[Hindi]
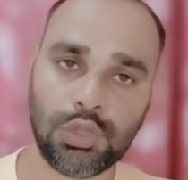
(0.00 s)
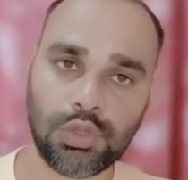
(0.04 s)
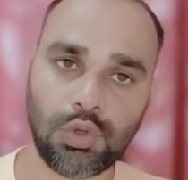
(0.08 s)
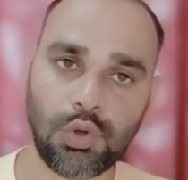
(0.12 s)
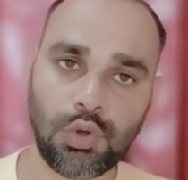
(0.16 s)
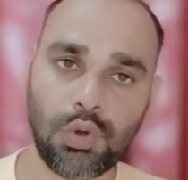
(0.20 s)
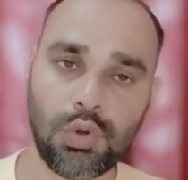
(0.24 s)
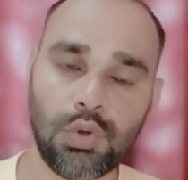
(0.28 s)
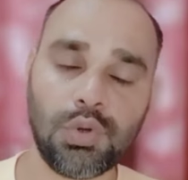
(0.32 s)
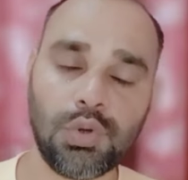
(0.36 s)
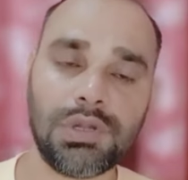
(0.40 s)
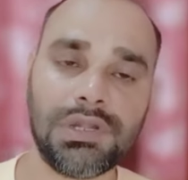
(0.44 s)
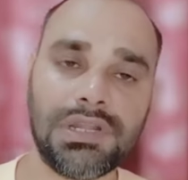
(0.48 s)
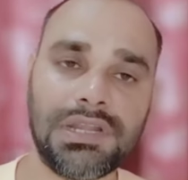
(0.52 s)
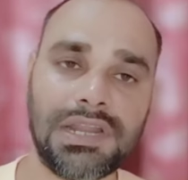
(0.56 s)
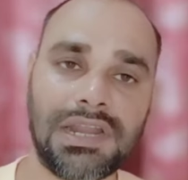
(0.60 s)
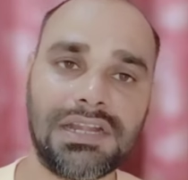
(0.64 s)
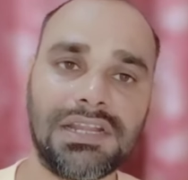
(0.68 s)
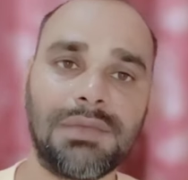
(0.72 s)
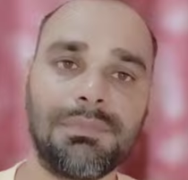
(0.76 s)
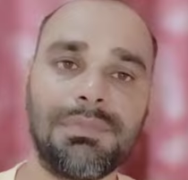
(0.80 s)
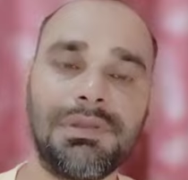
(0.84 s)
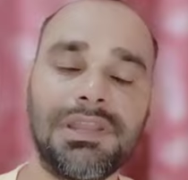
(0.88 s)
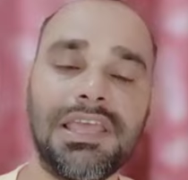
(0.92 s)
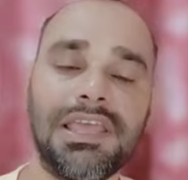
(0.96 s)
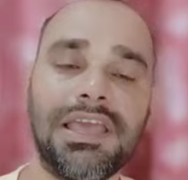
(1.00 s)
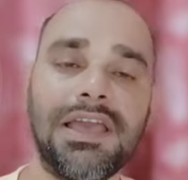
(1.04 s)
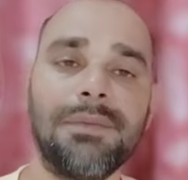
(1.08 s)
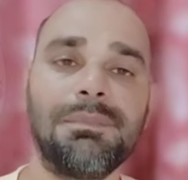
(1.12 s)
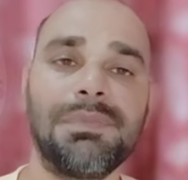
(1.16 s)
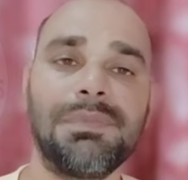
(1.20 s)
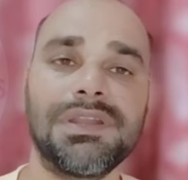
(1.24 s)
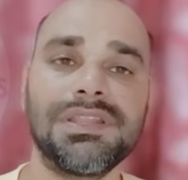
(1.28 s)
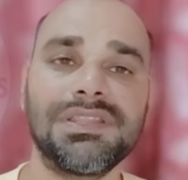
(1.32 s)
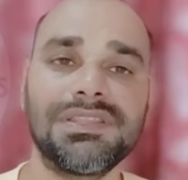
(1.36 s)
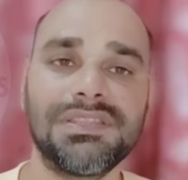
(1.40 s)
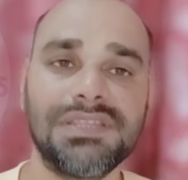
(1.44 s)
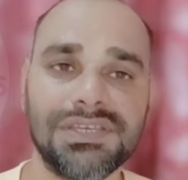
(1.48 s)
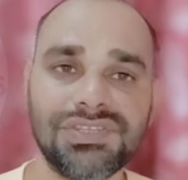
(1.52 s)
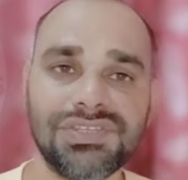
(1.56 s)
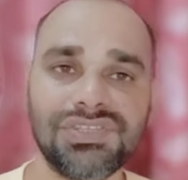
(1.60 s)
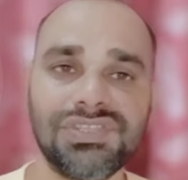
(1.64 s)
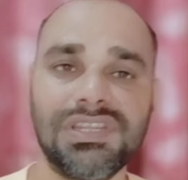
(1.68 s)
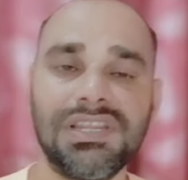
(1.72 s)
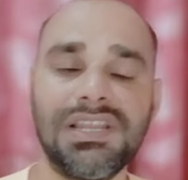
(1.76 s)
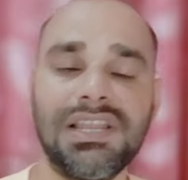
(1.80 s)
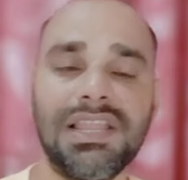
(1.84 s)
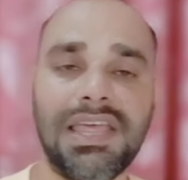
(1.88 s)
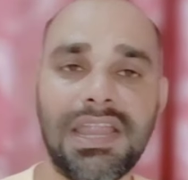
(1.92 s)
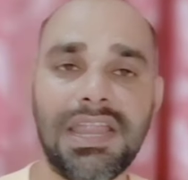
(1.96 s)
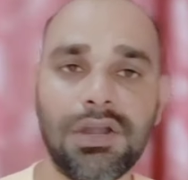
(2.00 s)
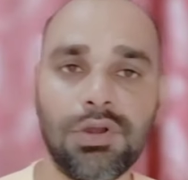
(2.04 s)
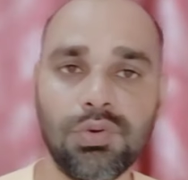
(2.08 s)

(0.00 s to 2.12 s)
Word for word: तो टाटा प्ले ऐप पर 10 चैनल